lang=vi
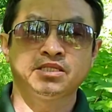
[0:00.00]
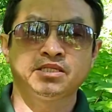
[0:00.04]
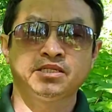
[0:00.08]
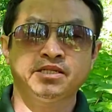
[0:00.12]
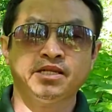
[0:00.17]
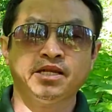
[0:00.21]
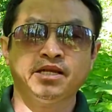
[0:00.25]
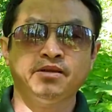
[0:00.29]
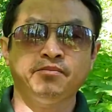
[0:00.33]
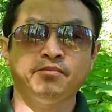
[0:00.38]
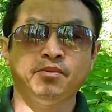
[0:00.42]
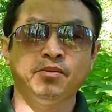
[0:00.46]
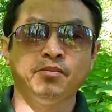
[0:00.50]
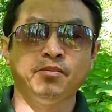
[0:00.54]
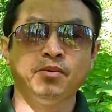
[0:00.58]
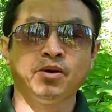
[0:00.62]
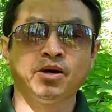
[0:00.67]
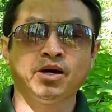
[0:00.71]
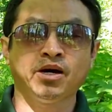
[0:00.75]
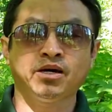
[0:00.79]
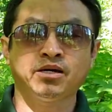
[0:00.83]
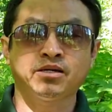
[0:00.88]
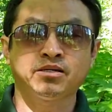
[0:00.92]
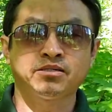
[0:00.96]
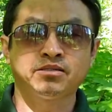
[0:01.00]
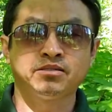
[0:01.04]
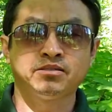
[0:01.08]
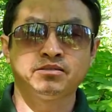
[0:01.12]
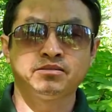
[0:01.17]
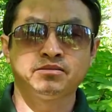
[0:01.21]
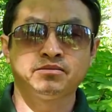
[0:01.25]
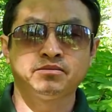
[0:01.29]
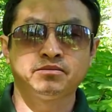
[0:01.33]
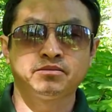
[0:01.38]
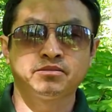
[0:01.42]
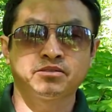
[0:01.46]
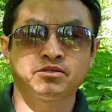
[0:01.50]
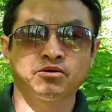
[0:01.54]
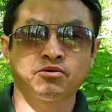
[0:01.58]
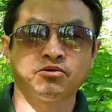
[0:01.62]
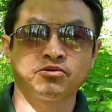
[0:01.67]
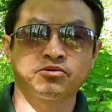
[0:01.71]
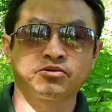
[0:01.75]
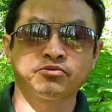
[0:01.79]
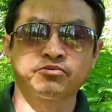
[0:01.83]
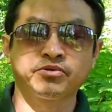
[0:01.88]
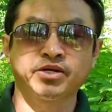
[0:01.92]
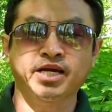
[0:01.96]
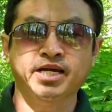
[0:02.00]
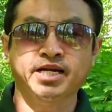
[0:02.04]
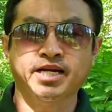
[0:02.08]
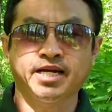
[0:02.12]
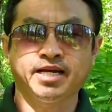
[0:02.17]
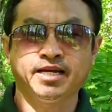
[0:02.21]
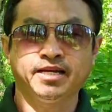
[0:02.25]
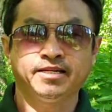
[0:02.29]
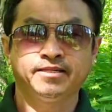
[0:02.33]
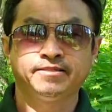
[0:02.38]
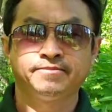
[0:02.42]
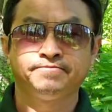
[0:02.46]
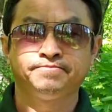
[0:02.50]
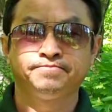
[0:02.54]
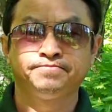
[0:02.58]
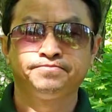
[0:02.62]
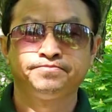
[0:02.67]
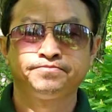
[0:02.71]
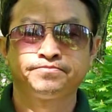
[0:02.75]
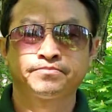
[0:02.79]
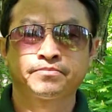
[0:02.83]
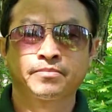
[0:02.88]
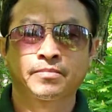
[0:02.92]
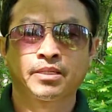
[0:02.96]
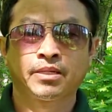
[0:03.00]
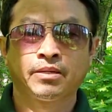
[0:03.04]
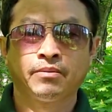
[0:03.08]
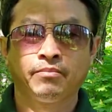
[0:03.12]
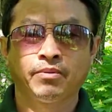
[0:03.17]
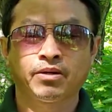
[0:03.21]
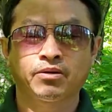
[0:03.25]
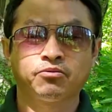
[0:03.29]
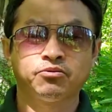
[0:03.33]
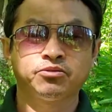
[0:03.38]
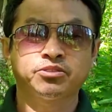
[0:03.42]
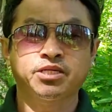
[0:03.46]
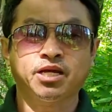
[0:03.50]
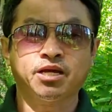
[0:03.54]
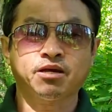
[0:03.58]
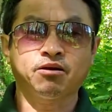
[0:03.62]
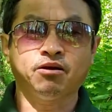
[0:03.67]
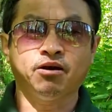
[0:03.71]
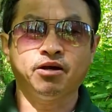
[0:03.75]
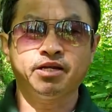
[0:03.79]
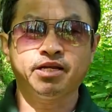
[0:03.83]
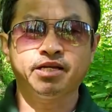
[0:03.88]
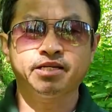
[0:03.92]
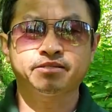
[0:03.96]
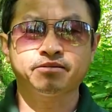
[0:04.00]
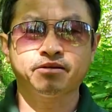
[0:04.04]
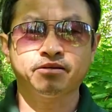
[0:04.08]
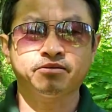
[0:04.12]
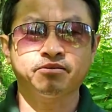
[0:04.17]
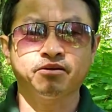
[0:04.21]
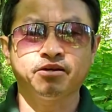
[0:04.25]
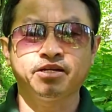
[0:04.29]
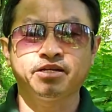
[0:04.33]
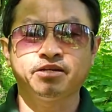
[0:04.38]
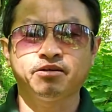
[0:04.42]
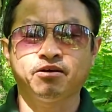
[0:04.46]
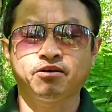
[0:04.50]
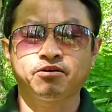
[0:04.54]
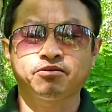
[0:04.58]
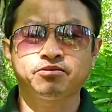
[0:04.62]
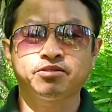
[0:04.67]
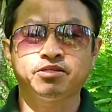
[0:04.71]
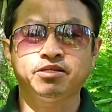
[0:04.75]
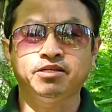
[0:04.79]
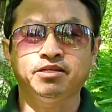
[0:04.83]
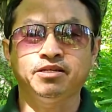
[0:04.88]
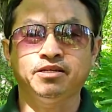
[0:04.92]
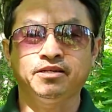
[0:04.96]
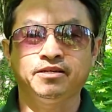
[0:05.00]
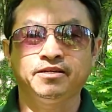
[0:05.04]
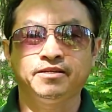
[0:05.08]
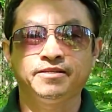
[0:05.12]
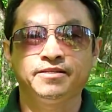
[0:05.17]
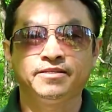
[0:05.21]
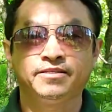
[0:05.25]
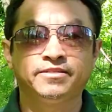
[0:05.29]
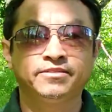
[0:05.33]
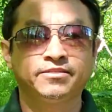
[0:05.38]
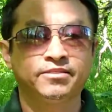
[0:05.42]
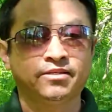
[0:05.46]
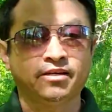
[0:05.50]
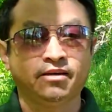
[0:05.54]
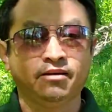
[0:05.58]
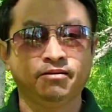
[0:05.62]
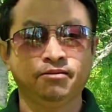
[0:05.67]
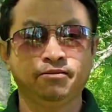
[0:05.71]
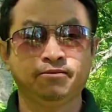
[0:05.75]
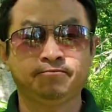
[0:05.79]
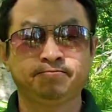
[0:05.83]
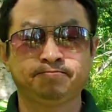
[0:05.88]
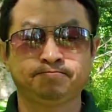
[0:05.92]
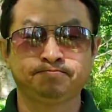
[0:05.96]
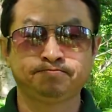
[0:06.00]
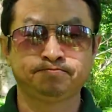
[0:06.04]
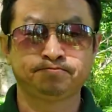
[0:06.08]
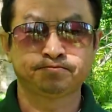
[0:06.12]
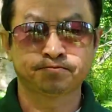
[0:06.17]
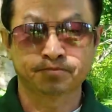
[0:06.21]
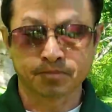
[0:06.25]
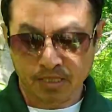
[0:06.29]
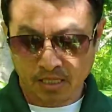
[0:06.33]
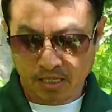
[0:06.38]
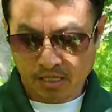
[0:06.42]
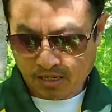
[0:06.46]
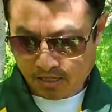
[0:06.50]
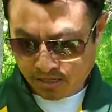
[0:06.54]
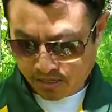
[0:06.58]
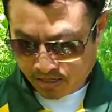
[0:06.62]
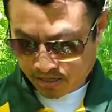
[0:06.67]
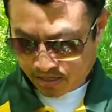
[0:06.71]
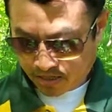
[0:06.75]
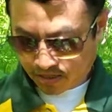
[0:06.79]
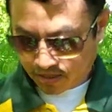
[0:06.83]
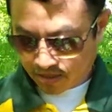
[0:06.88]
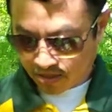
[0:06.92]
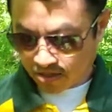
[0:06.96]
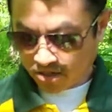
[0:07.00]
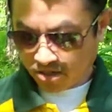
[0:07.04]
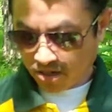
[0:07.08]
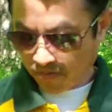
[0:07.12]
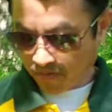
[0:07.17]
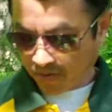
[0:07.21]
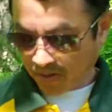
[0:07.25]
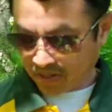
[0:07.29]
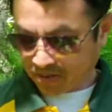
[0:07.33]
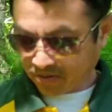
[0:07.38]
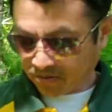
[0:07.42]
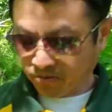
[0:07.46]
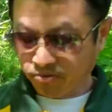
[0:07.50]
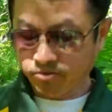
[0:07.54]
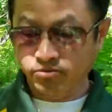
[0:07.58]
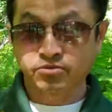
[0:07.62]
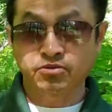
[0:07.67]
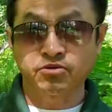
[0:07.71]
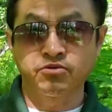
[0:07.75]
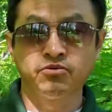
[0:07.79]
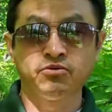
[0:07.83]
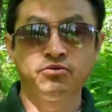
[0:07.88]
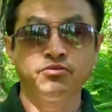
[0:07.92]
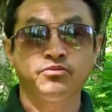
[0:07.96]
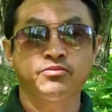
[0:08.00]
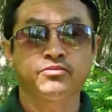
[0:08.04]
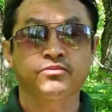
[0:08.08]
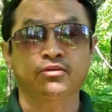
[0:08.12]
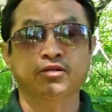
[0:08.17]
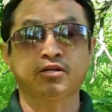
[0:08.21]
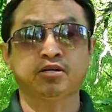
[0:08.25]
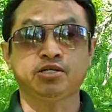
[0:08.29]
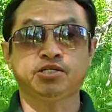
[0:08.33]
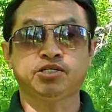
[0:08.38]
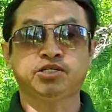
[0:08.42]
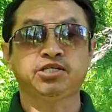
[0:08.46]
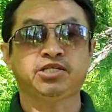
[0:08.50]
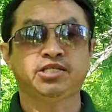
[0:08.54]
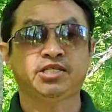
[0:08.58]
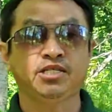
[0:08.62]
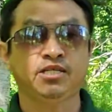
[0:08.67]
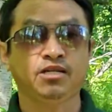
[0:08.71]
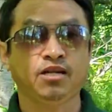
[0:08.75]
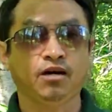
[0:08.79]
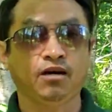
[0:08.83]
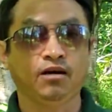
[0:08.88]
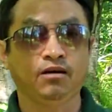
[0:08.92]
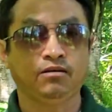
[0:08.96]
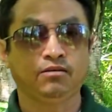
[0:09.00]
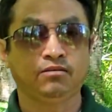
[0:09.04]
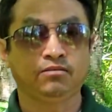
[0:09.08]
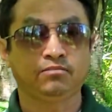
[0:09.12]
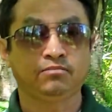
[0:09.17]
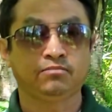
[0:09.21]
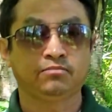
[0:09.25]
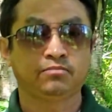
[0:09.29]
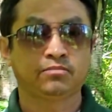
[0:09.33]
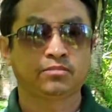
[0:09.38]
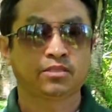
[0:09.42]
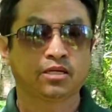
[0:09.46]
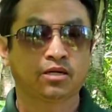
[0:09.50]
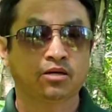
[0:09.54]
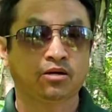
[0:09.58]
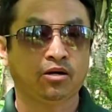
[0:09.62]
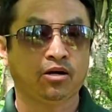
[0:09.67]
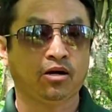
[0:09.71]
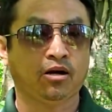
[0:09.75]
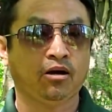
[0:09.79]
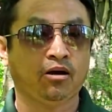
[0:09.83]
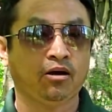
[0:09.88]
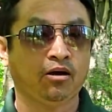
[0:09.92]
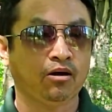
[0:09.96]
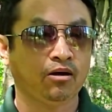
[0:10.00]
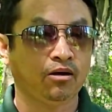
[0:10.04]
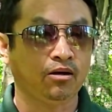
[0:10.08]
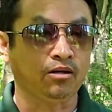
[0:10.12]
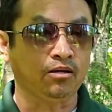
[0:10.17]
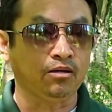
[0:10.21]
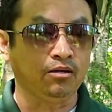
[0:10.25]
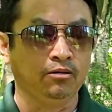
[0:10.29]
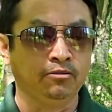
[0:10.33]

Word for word: này mua mua đâu lửa tao nâng nè mà cứ sợ còn này sao cho lên nó cứ thế sao đó giờ có mấy trong youtube có chỉ xí là có họ